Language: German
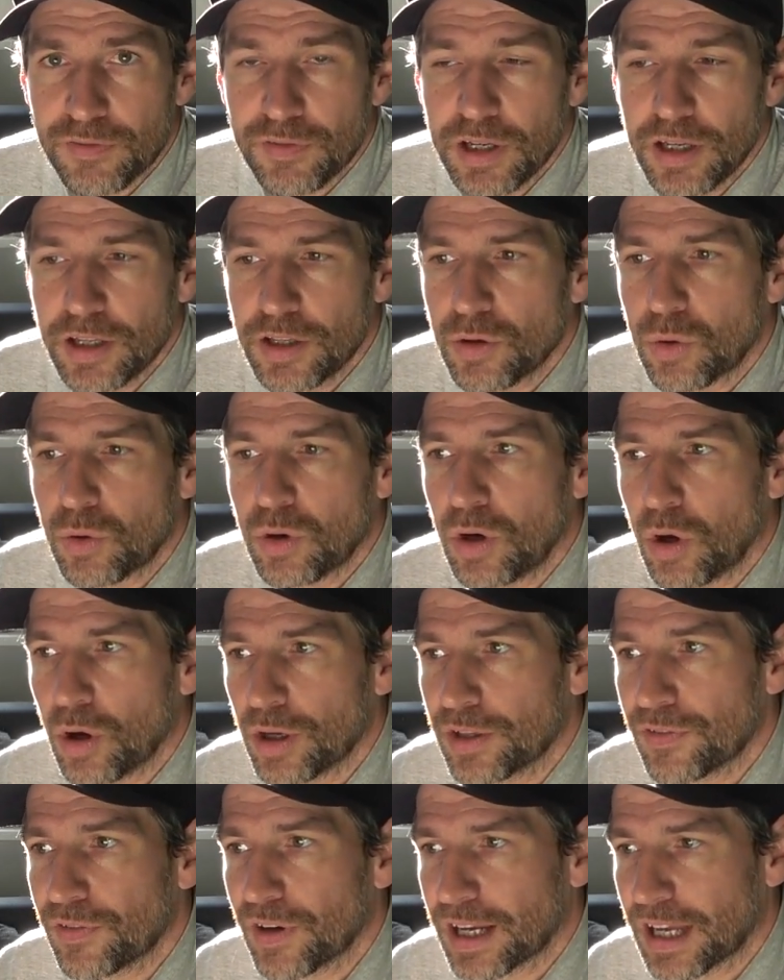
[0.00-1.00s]
Viele junge
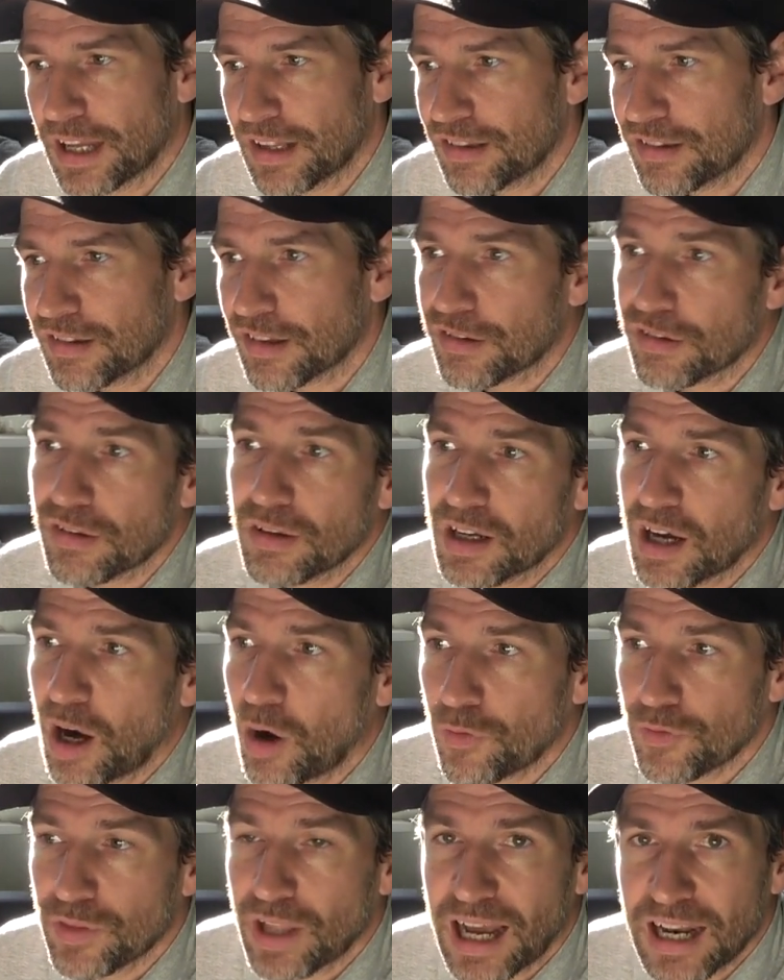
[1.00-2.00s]
Leute vergessen das,
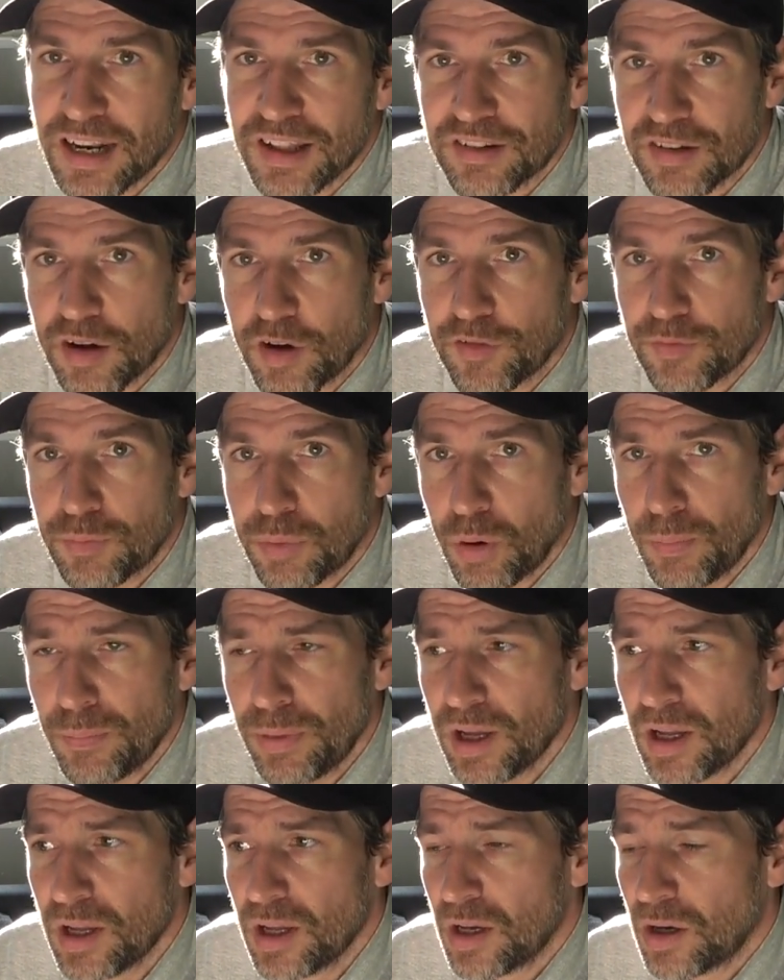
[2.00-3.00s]
kaufen alles auf
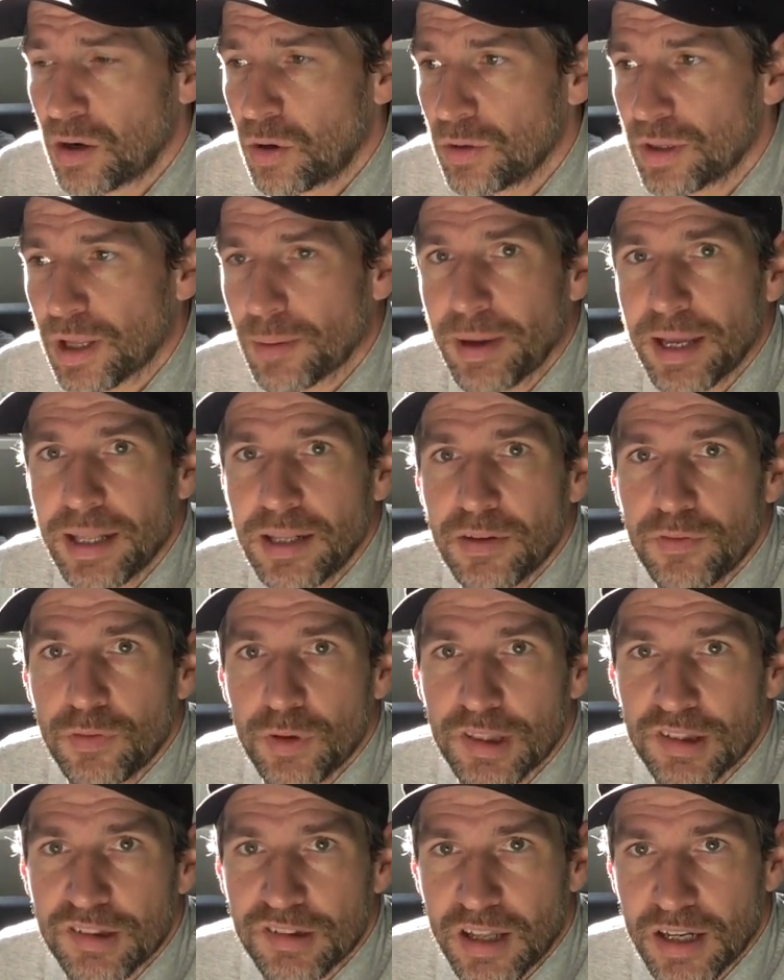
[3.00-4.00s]
Pump und am Ende
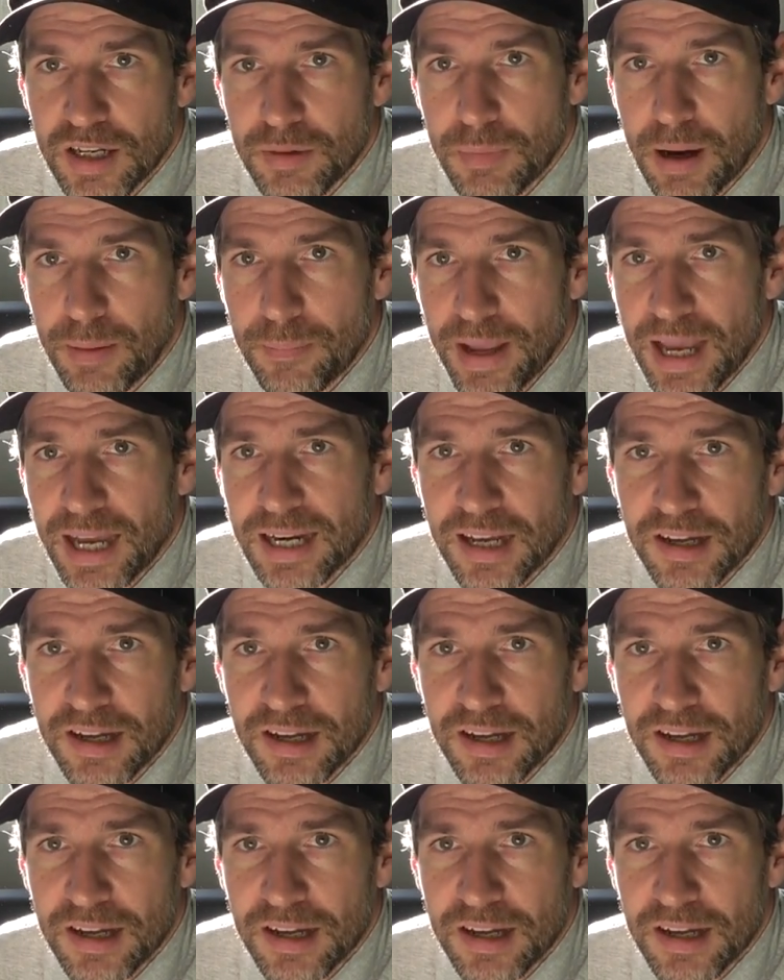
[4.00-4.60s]
wird es dann immer mehr.